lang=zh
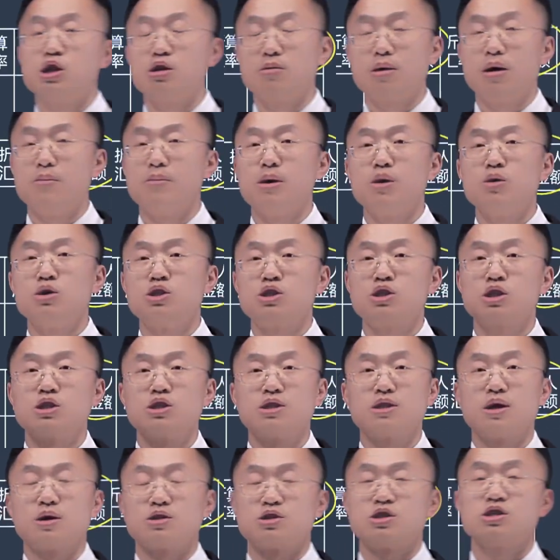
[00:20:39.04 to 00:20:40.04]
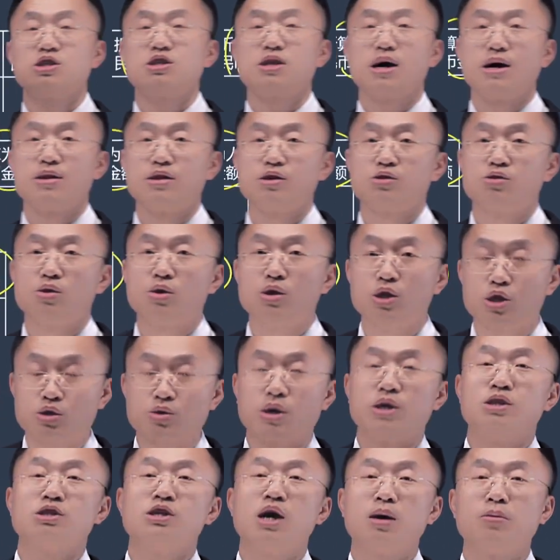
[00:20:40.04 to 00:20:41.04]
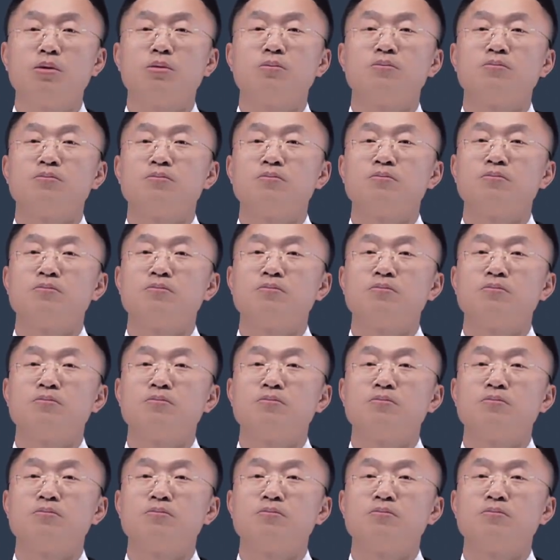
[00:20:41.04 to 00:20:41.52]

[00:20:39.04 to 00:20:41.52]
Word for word: 这里面没有涉及到其他的所有者权益项目，